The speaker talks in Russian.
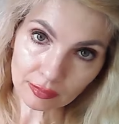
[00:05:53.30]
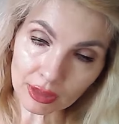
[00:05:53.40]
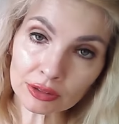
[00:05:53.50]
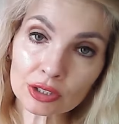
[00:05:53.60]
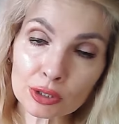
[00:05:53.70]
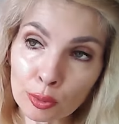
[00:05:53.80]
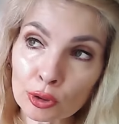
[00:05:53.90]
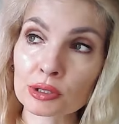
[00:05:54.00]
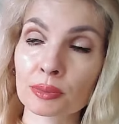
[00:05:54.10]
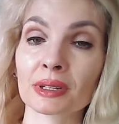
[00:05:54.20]
Это
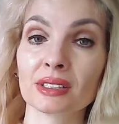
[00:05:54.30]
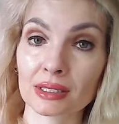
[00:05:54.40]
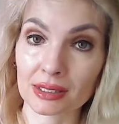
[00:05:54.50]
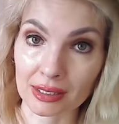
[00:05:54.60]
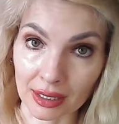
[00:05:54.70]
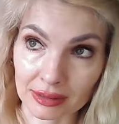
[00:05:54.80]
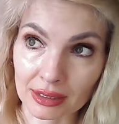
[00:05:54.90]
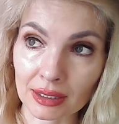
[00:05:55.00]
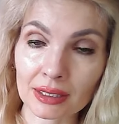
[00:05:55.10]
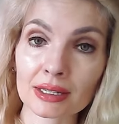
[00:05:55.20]
способ отрицать
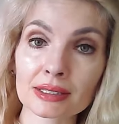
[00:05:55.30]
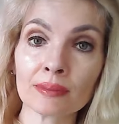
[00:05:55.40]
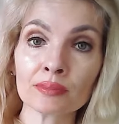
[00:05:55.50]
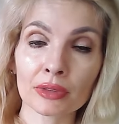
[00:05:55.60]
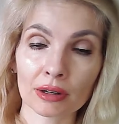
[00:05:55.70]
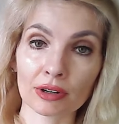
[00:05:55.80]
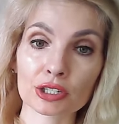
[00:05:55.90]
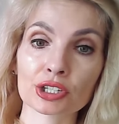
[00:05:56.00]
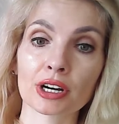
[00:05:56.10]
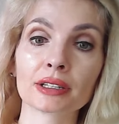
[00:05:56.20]
как раз
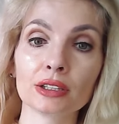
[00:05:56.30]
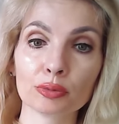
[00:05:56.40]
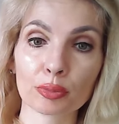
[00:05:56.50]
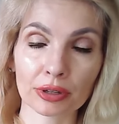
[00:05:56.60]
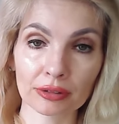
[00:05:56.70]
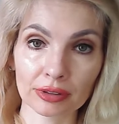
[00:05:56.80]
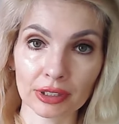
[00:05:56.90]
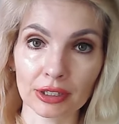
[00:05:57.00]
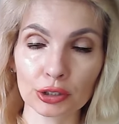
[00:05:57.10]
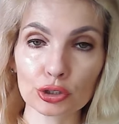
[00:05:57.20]
ваши какие-то
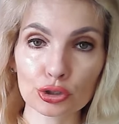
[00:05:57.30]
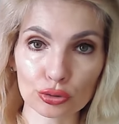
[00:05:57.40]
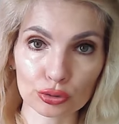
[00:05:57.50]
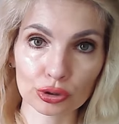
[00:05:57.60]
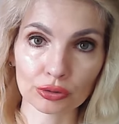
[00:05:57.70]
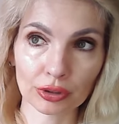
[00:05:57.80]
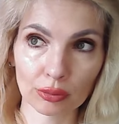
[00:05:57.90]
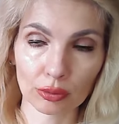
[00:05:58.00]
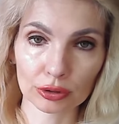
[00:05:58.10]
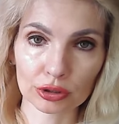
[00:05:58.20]
проявления, чувства,
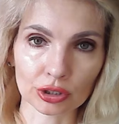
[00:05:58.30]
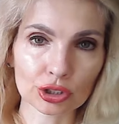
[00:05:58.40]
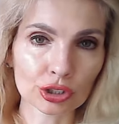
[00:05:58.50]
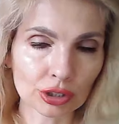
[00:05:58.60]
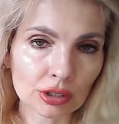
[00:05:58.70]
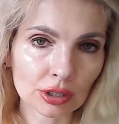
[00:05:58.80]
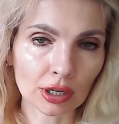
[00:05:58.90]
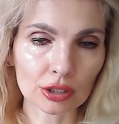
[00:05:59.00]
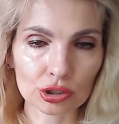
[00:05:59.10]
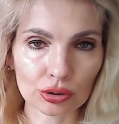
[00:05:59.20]
эмоции. Это ж
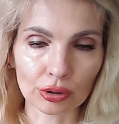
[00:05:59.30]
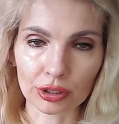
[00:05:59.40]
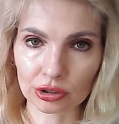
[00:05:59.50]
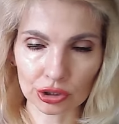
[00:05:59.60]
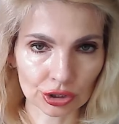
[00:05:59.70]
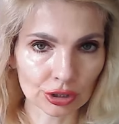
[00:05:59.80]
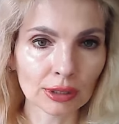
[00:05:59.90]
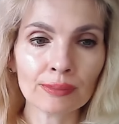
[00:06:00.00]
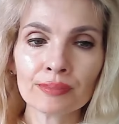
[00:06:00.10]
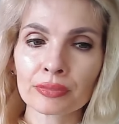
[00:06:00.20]
нехорошо, это ж
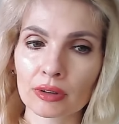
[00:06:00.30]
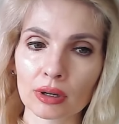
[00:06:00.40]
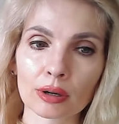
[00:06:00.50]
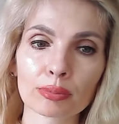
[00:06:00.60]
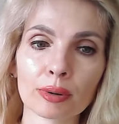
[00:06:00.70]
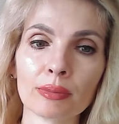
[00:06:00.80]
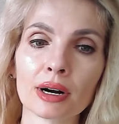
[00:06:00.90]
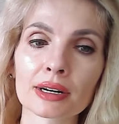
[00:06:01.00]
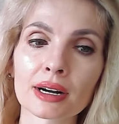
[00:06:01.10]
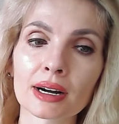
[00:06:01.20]
не а, по
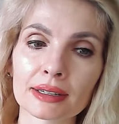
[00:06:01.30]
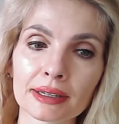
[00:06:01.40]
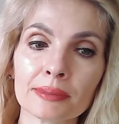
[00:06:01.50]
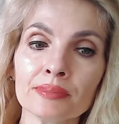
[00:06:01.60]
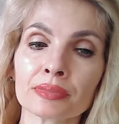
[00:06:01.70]
морали.